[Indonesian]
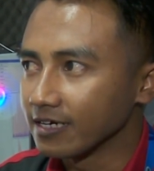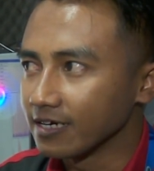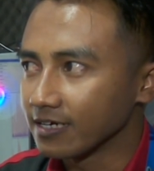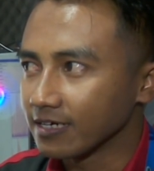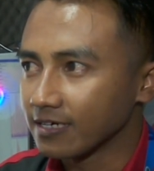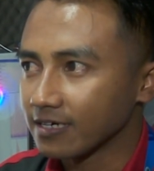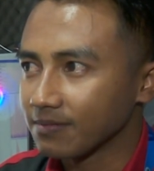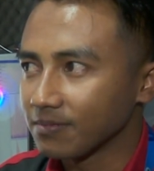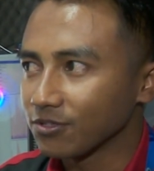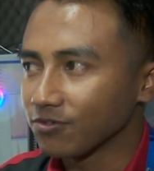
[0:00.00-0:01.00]
Eh,
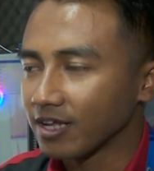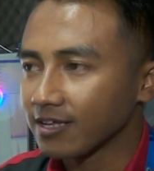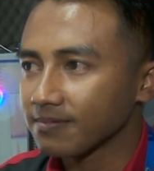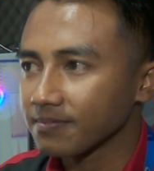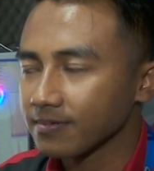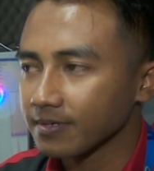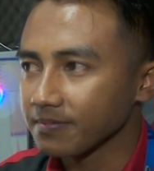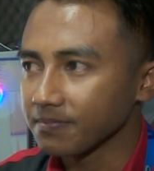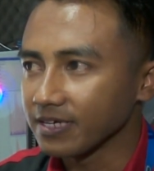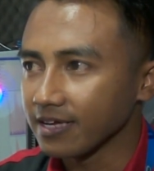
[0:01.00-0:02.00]
kebetulan
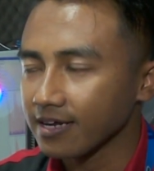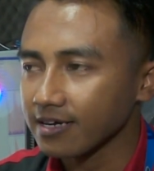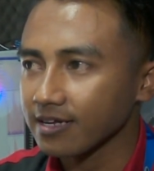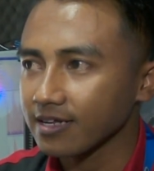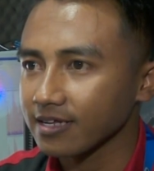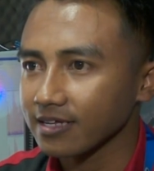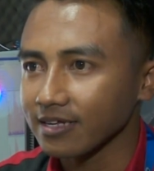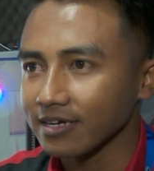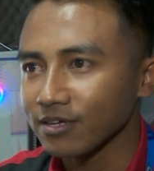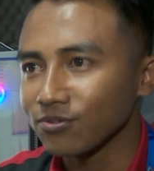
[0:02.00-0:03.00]
biar
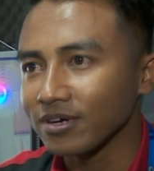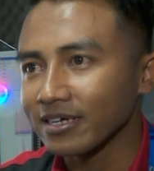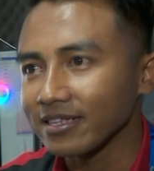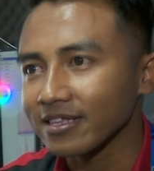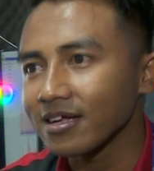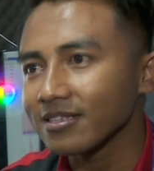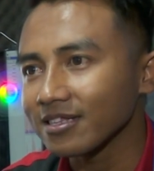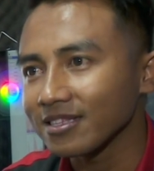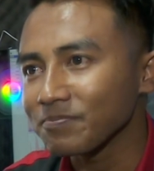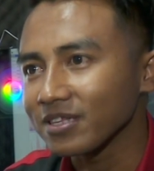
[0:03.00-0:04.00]
lingkungan kita
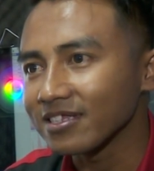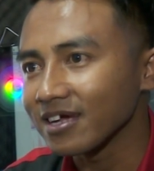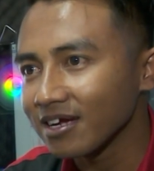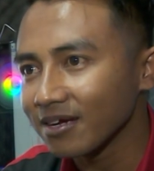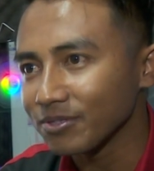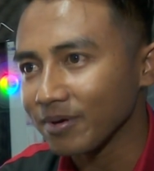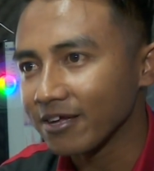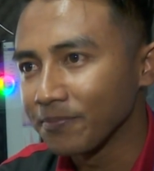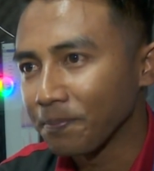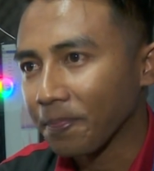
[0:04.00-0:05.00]
tetap terjaga, Pak
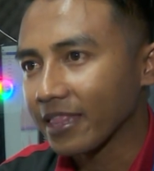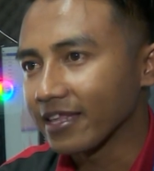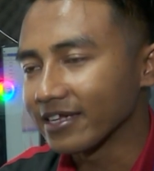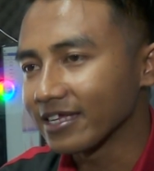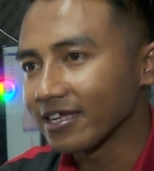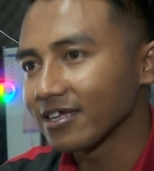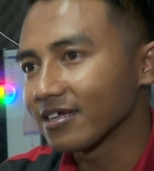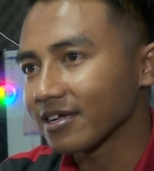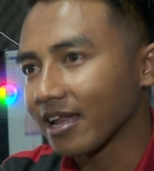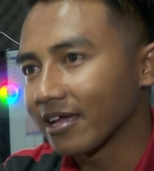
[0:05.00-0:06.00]
jadi
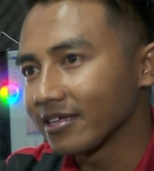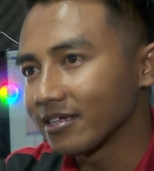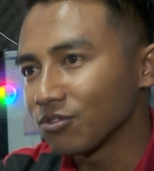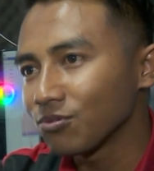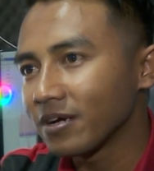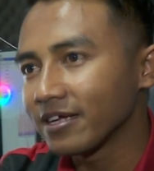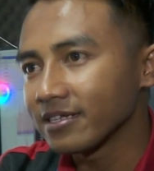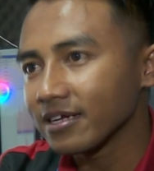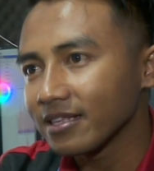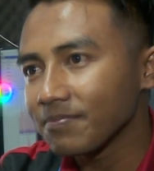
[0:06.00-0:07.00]
klien itu
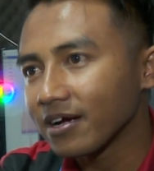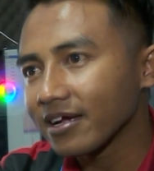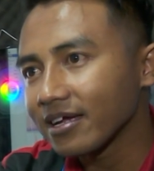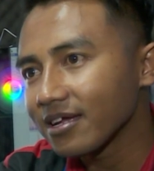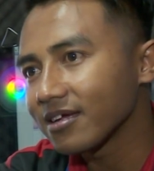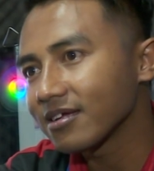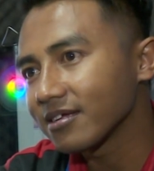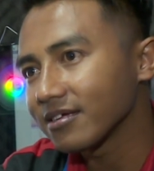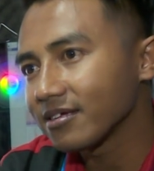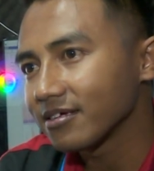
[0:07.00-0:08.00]
bayarnya kita pakai
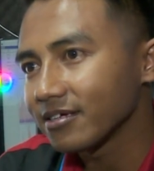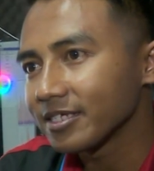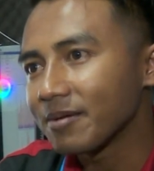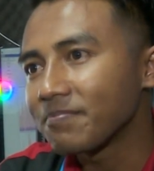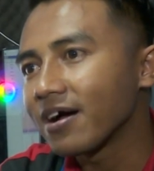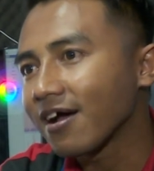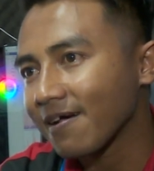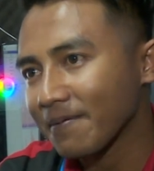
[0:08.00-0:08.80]
sampah.